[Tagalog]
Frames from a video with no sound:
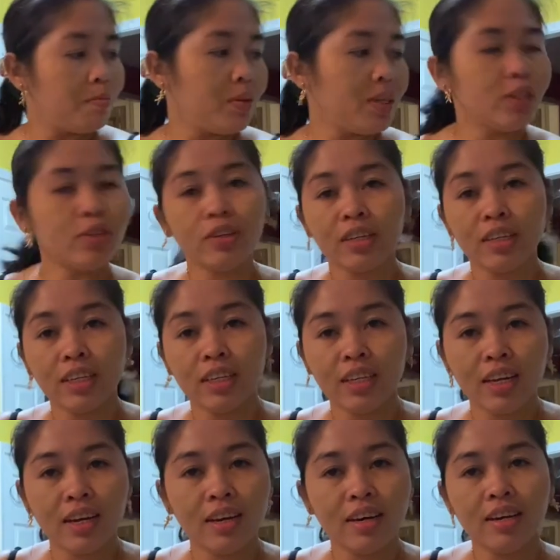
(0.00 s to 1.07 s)
medyo
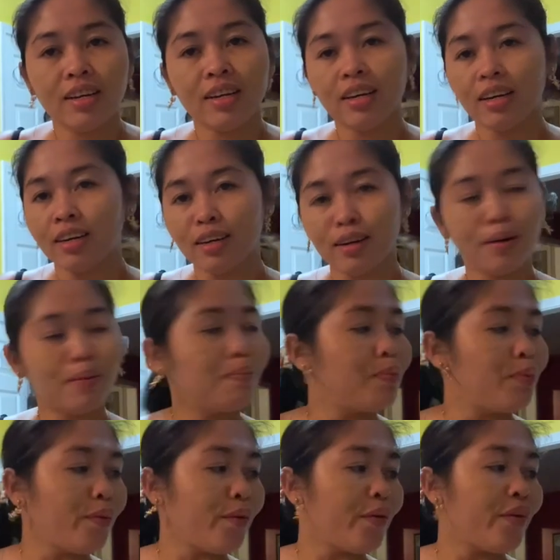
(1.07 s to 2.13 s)
hihinaan ang
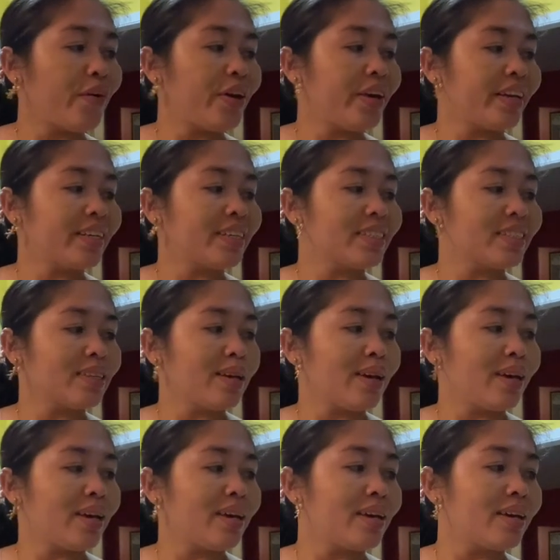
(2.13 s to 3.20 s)
apoy
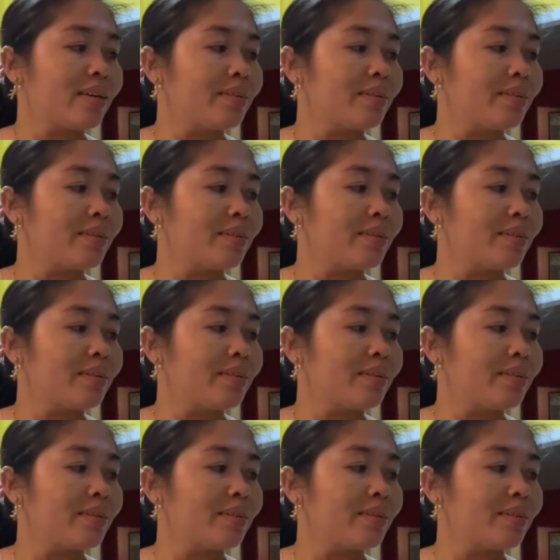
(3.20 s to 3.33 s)
kasi